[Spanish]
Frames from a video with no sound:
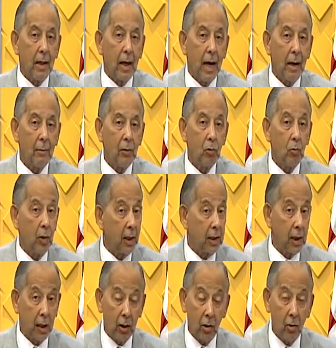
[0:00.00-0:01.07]
Ha habido un
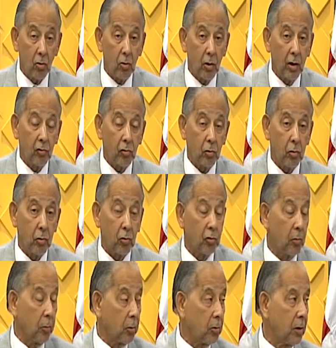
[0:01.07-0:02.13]
griterío con eso, yo no
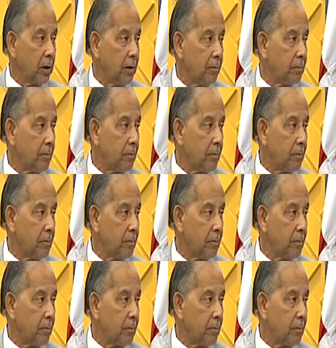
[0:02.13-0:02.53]
sé por qué.